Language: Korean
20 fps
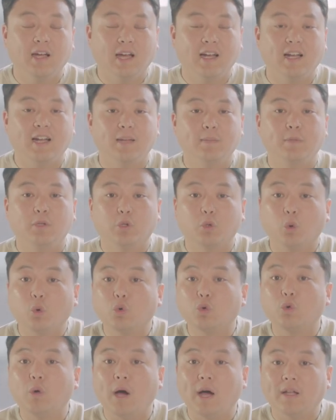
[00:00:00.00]
하나님을
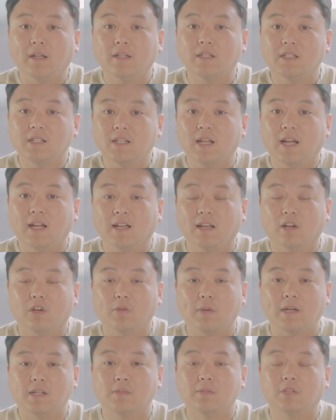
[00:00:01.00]
도구화하는
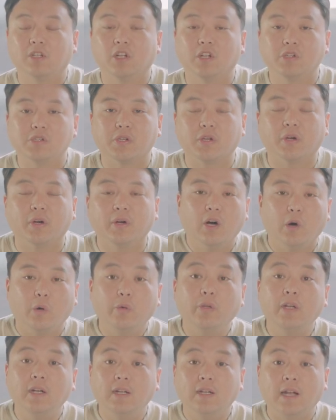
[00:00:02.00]
신앙이라고 말씀을 드렸어요. 어,
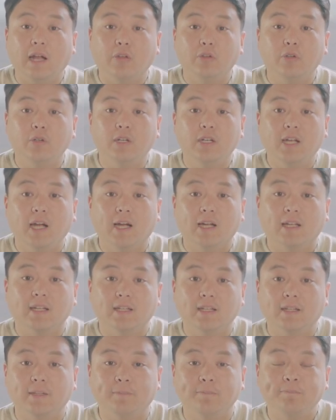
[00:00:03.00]
오늘 나눌
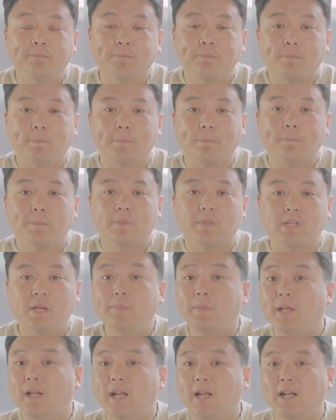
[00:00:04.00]
이야기는 음,
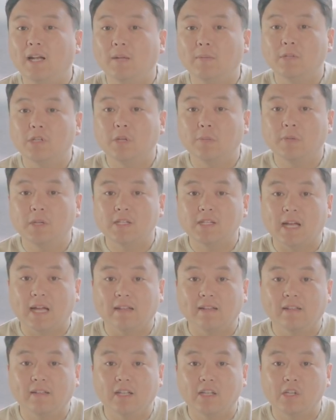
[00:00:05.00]
참된 하나님을 섬기지
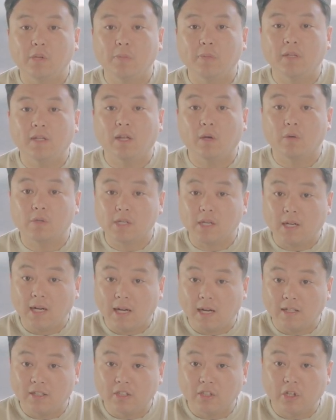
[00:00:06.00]
않는데 섬긴다고
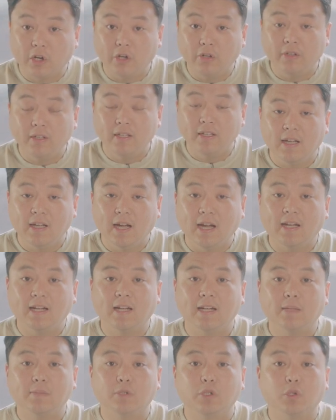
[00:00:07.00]
착각하는 것.
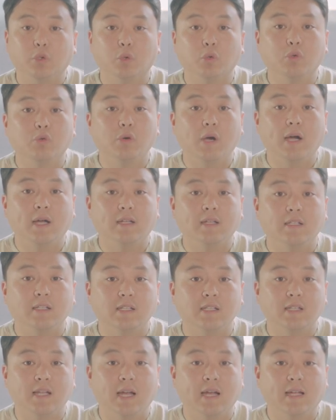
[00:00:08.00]
하나님을 도구화하는
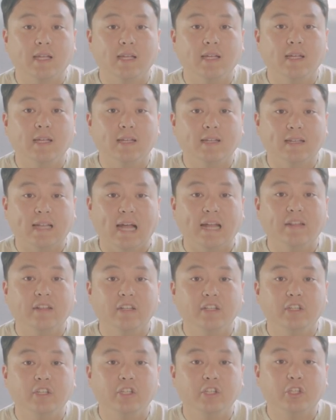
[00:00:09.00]
신앙이
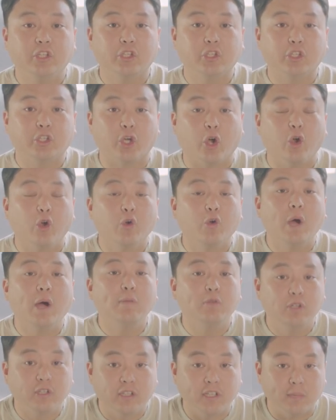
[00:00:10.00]
낳는
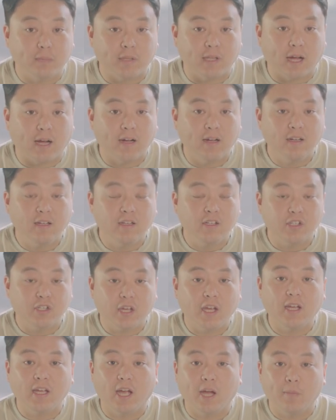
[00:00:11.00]
결과물들입니다.
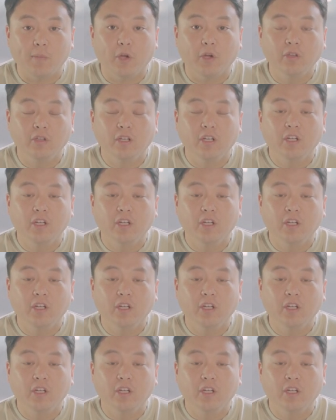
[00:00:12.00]
쉽게 얘기하면